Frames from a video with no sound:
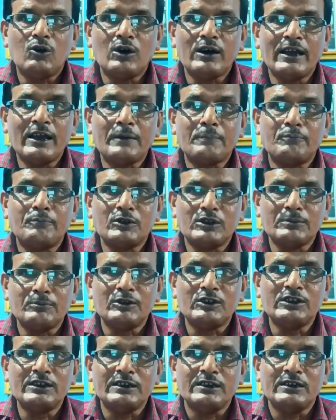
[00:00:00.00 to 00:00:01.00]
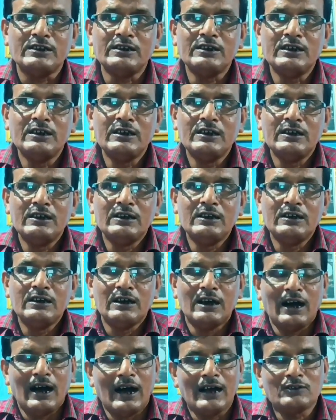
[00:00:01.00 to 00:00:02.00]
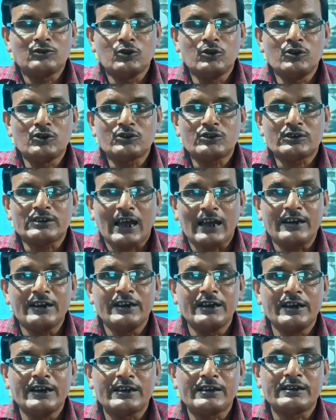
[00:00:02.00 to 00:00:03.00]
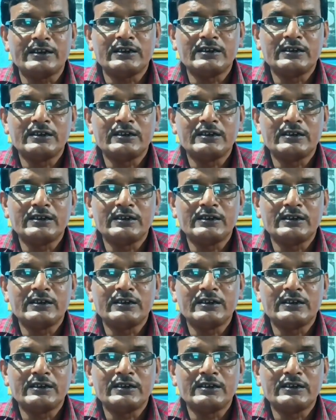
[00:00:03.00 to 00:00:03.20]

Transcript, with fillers: অনেক প্রতিবন্ধী আজও শারীরিক